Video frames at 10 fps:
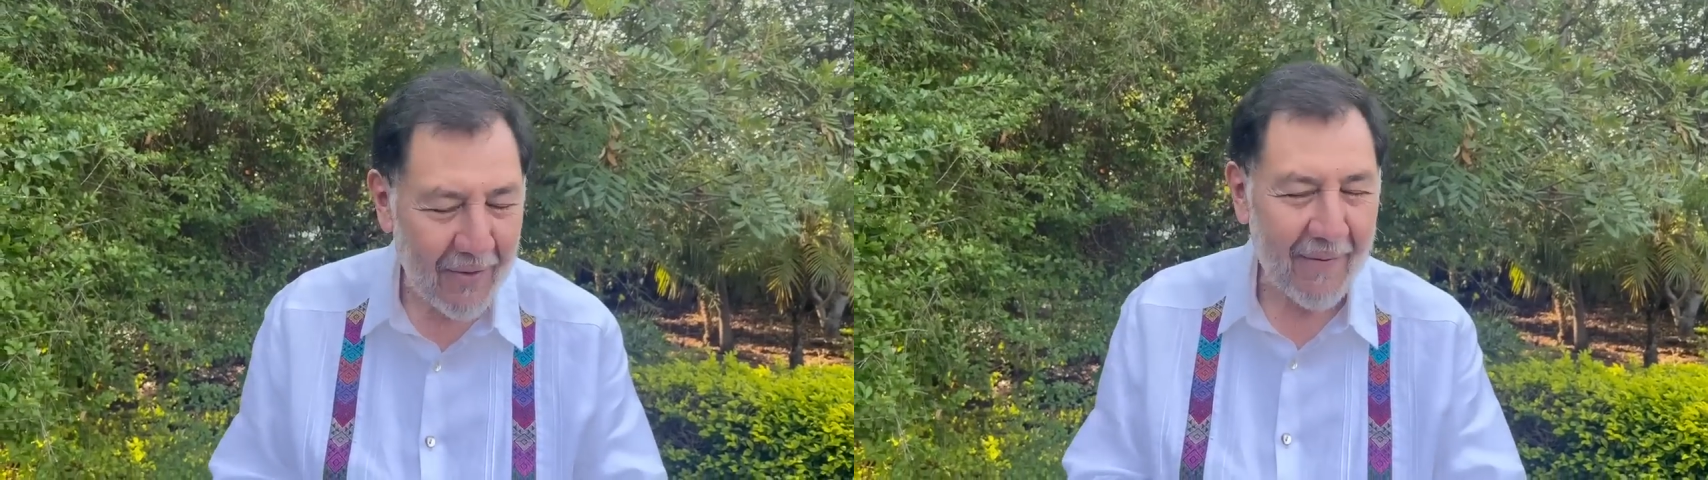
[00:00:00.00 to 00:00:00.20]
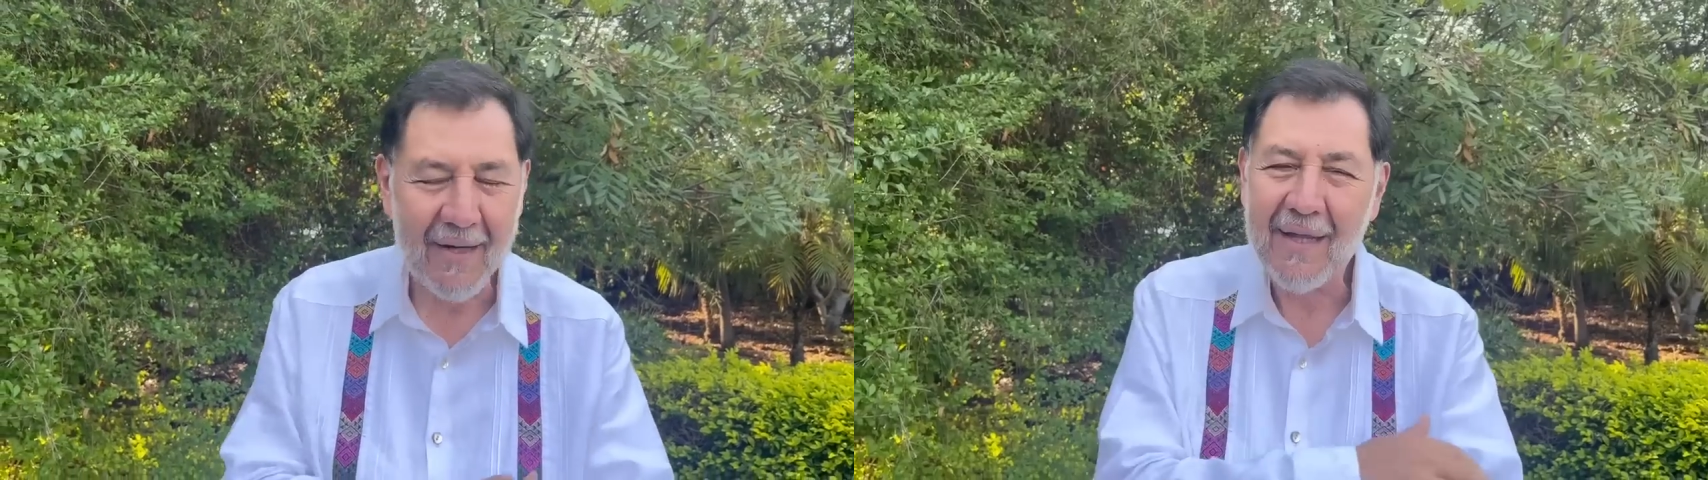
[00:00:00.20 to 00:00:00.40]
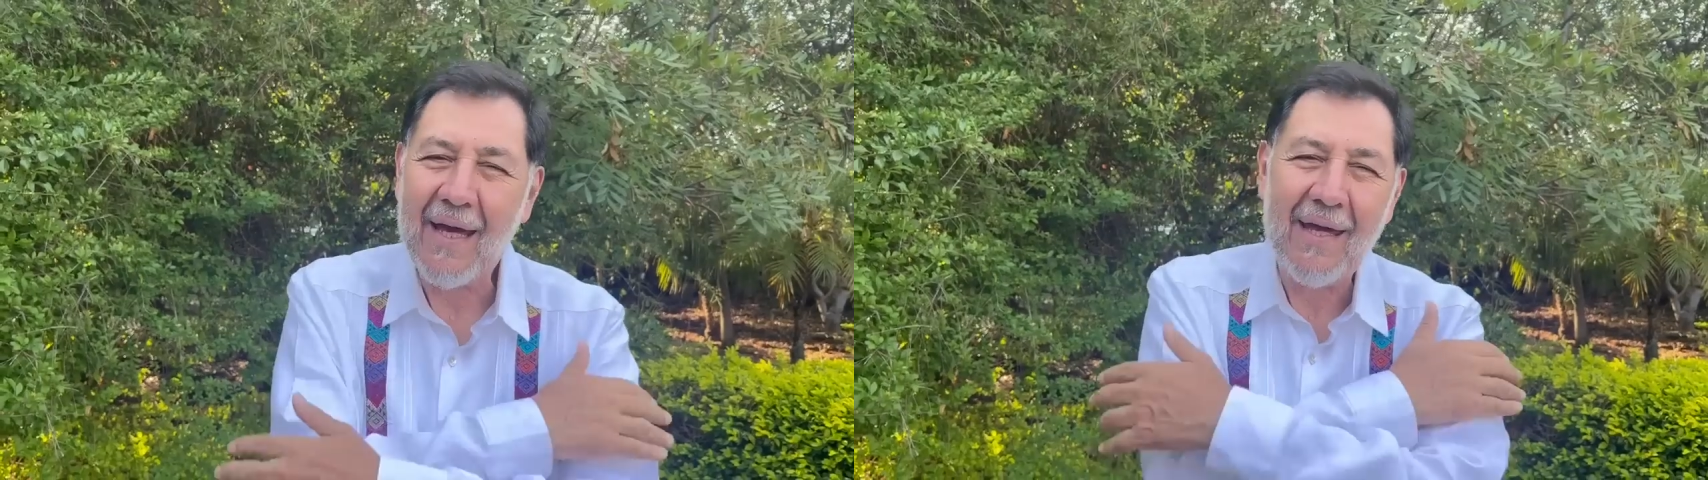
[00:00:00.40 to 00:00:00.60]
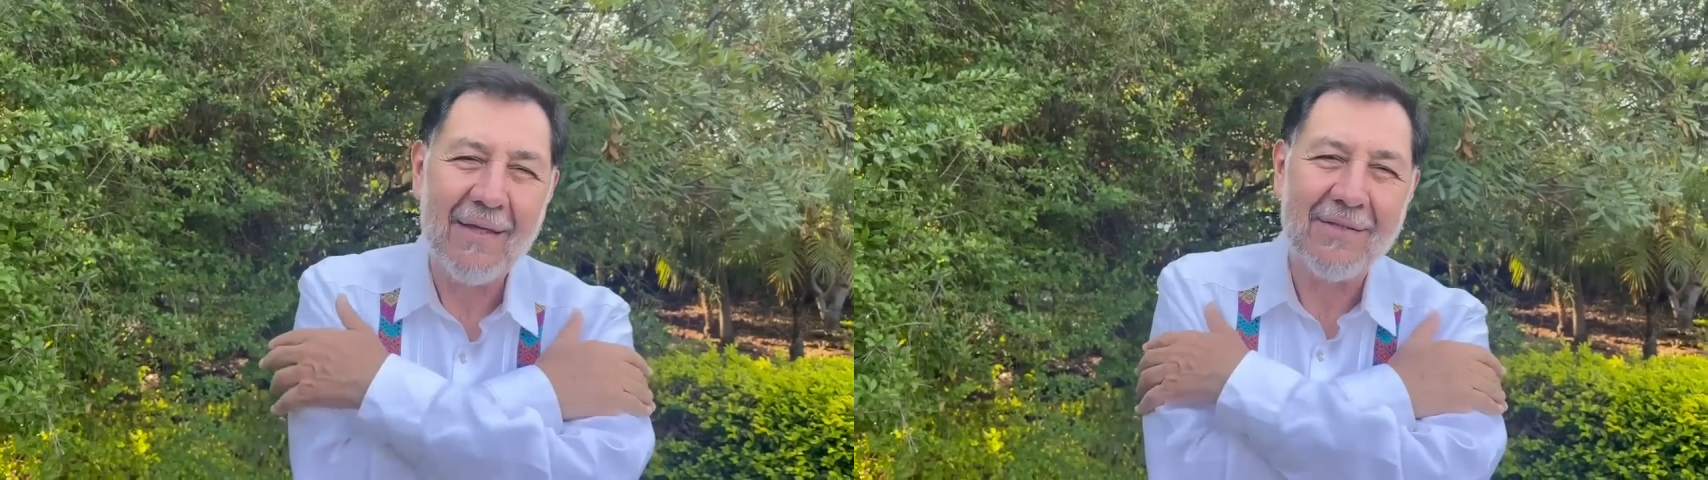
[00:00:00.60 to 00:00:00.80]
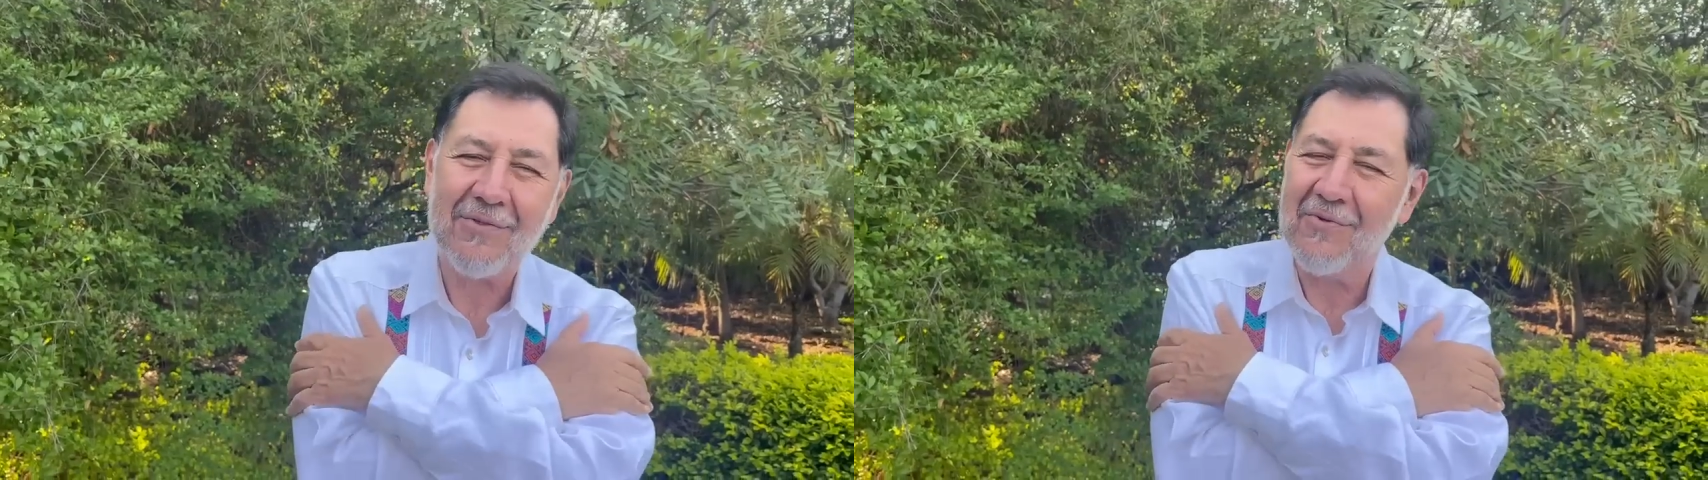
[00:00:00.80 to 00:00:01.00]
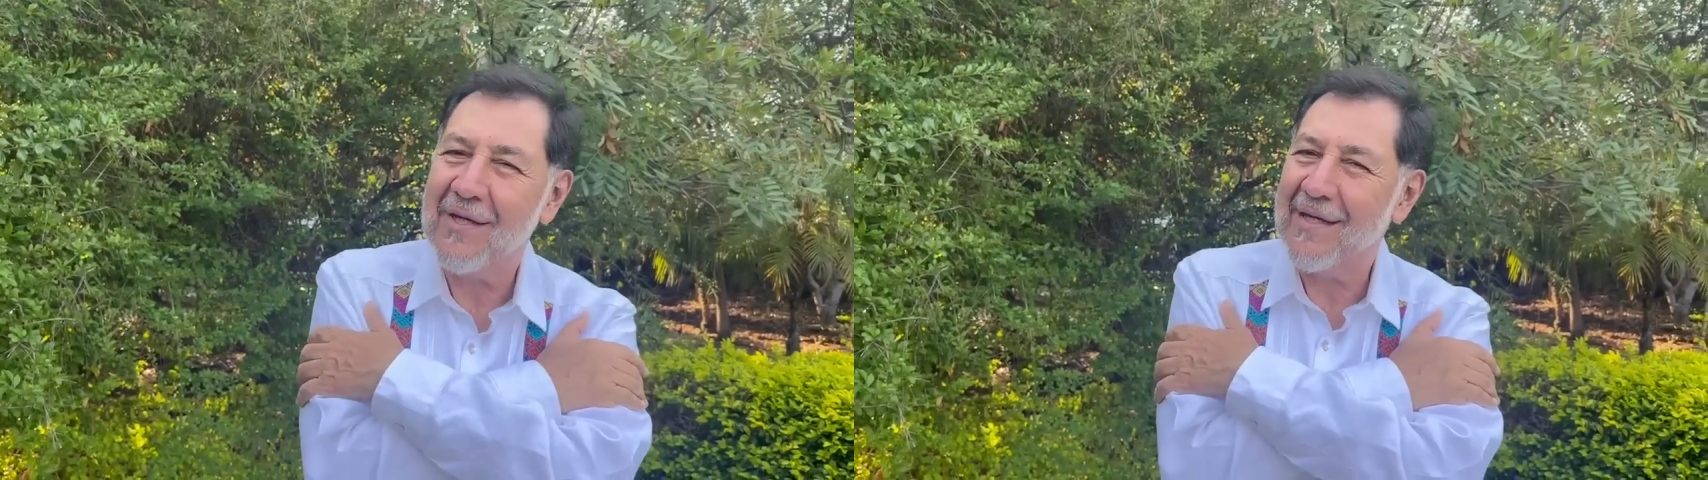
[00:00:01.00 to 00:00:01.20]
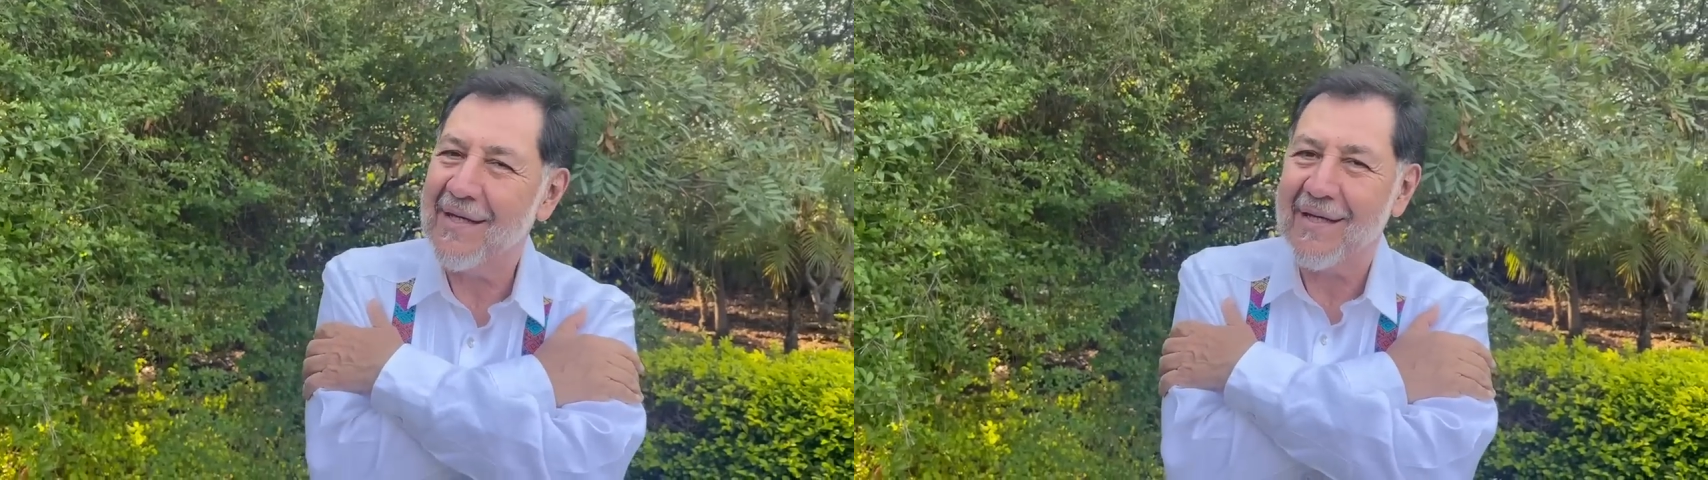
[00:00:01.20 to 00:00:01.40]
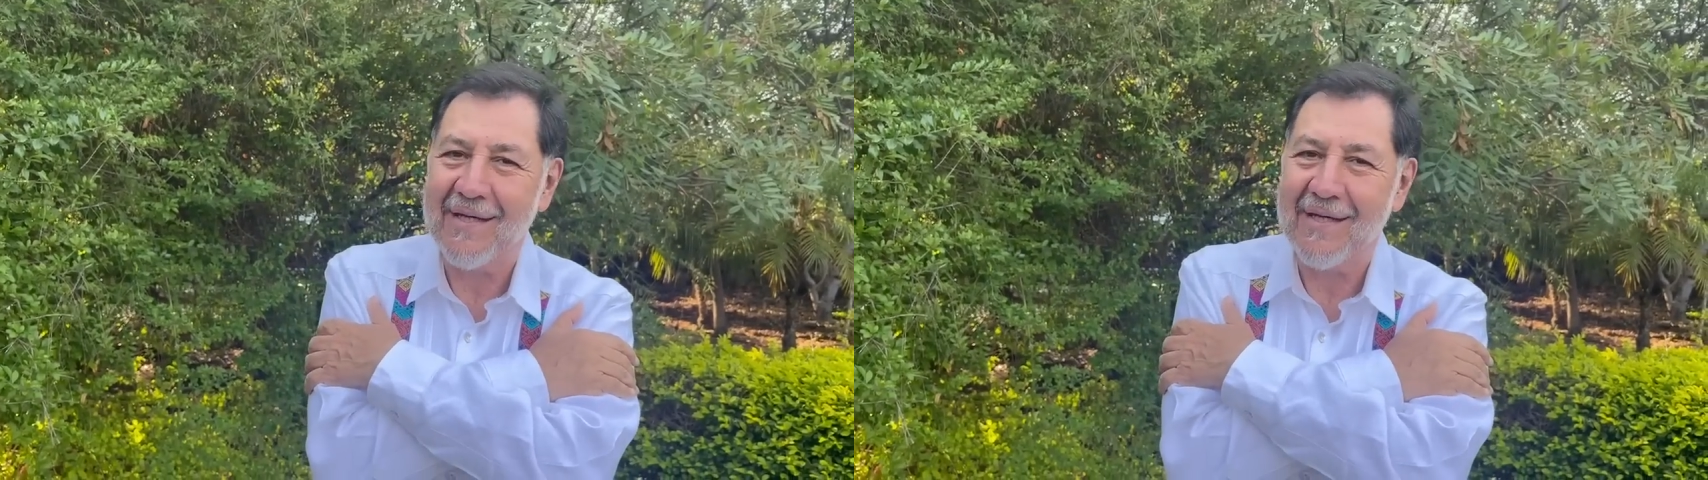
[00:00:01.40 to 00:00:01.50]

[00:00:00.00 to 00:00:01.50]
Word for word: de verdad, estoy